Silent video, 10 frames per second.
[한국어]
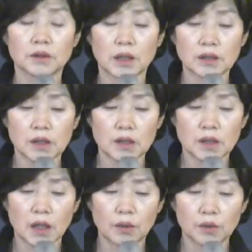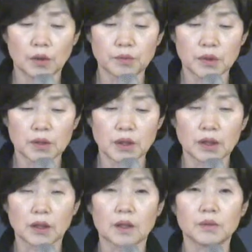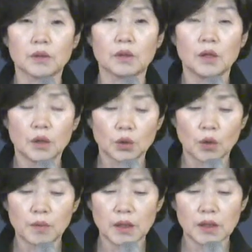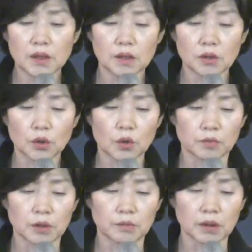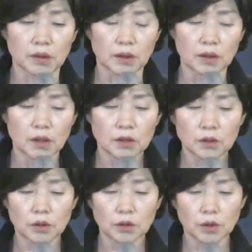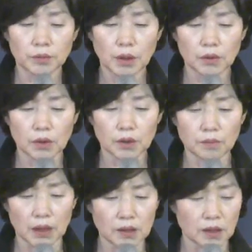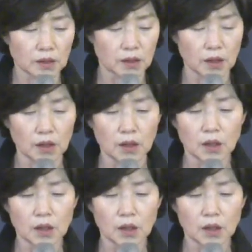자신이 쌓아온 업적을 생각하며 교만해지는 것이 올무입니다. 스스로 의롭다고 여긴 바리새인들이